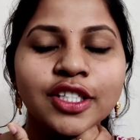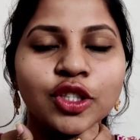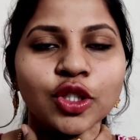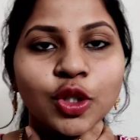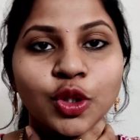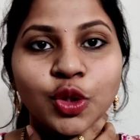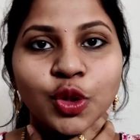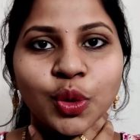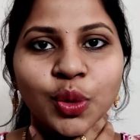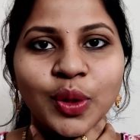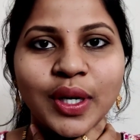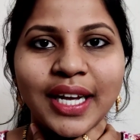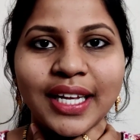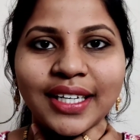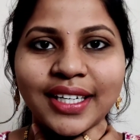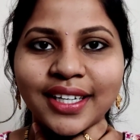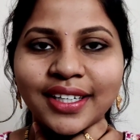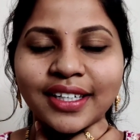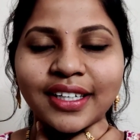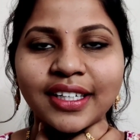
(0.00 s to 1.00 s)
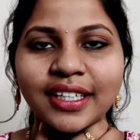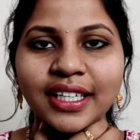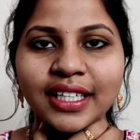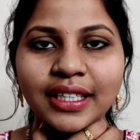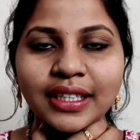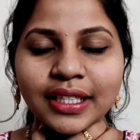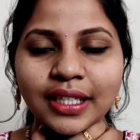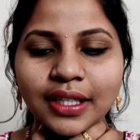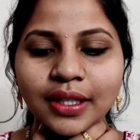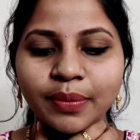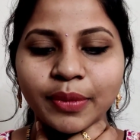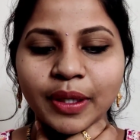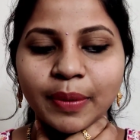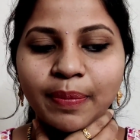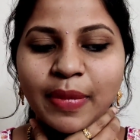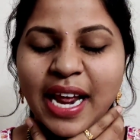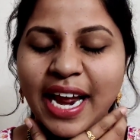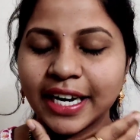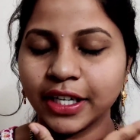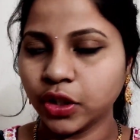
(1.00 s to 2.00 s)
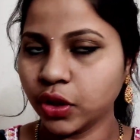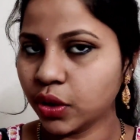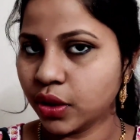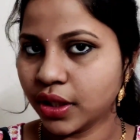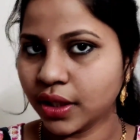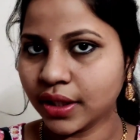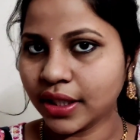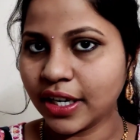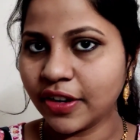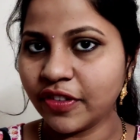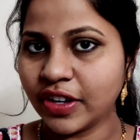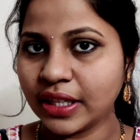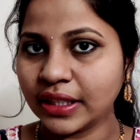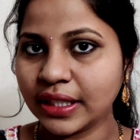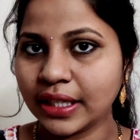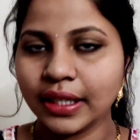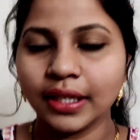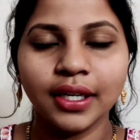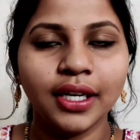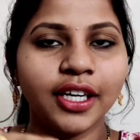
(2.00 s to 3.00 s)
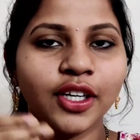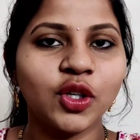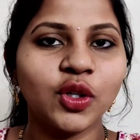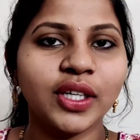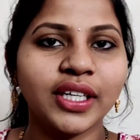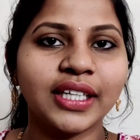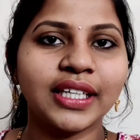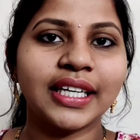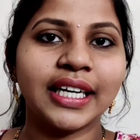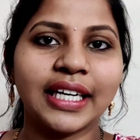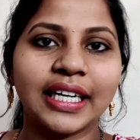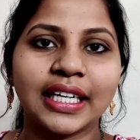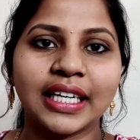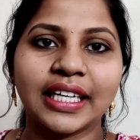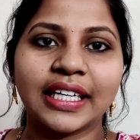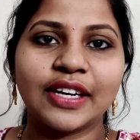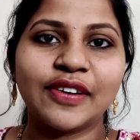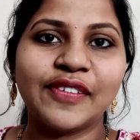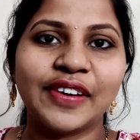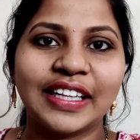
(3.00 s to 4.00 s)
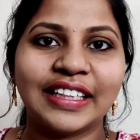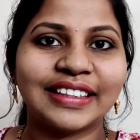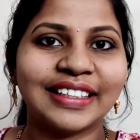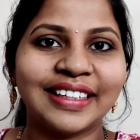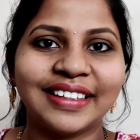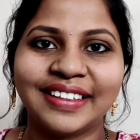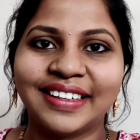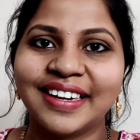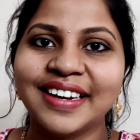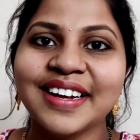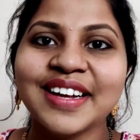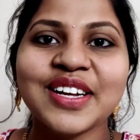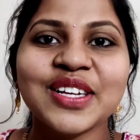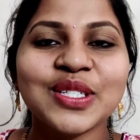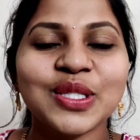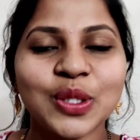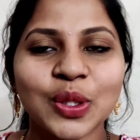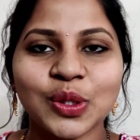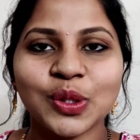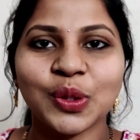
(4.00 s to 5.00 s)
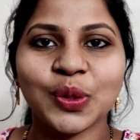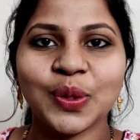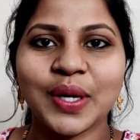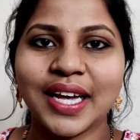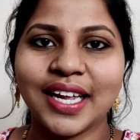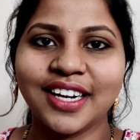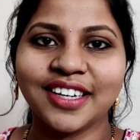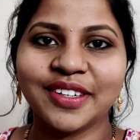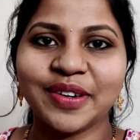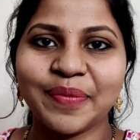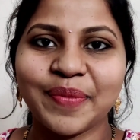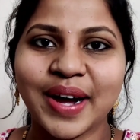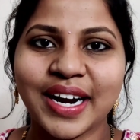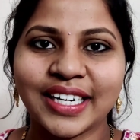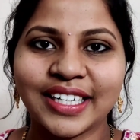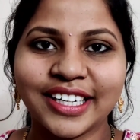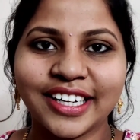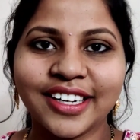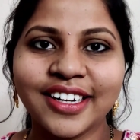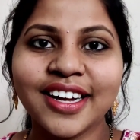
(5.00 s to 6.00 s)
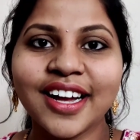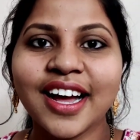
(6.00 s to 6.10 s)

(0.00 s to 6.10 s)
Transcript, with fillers: సో చూడాలి ఎక్కడికి వెళ్తా మరి ప్లాంటోరియంకే వెళ్తానా లేకుంటే ఇంకెక్కడికైనా వెళ్తానా సో చూడాలన్నమాట